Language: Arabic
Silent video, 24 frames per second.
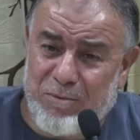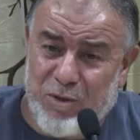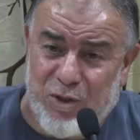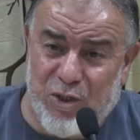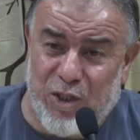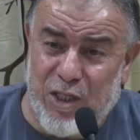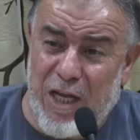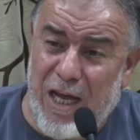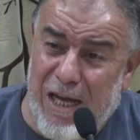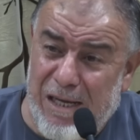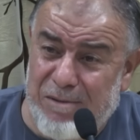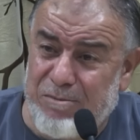
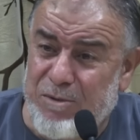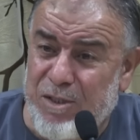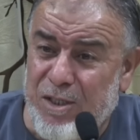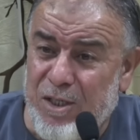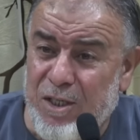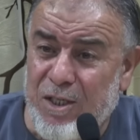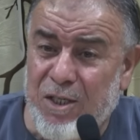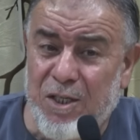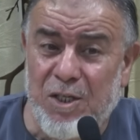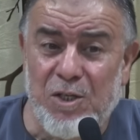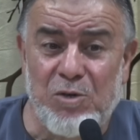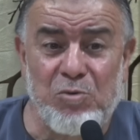السلام
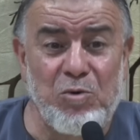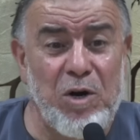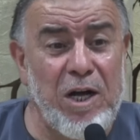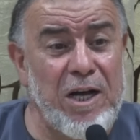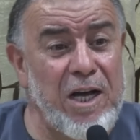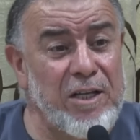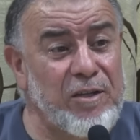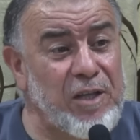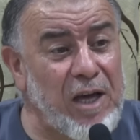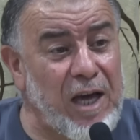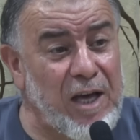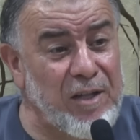
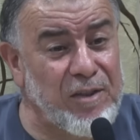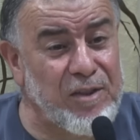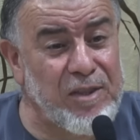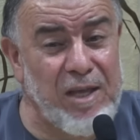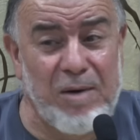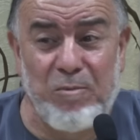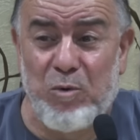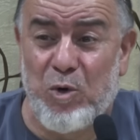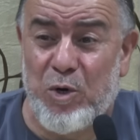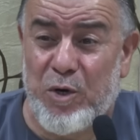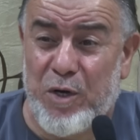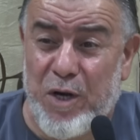
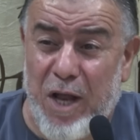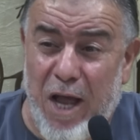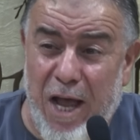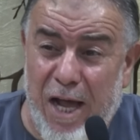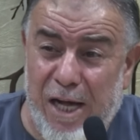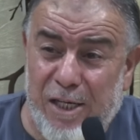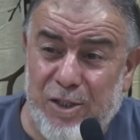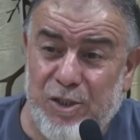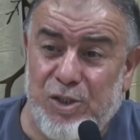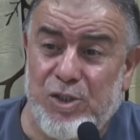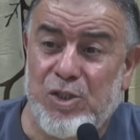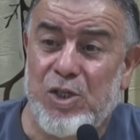ويتقدم
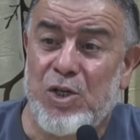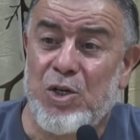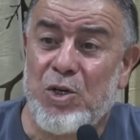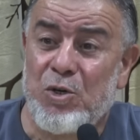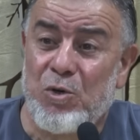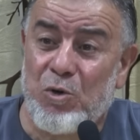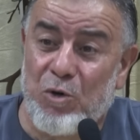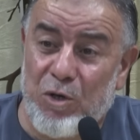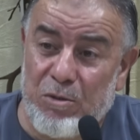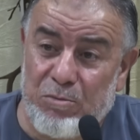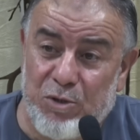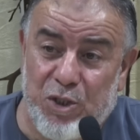الناس
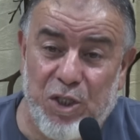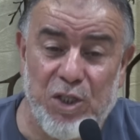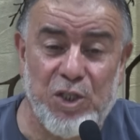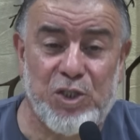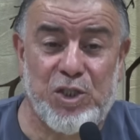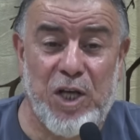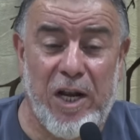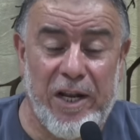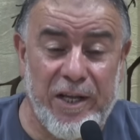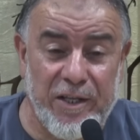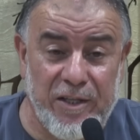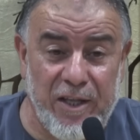ويمشي إن
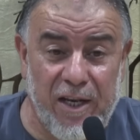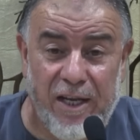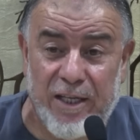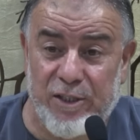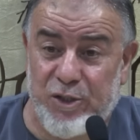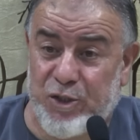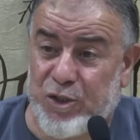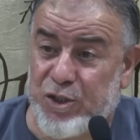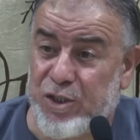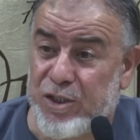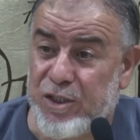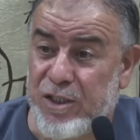شاء الله يدير هذا
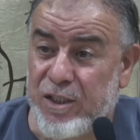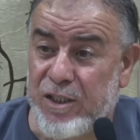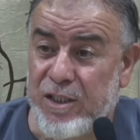الشيء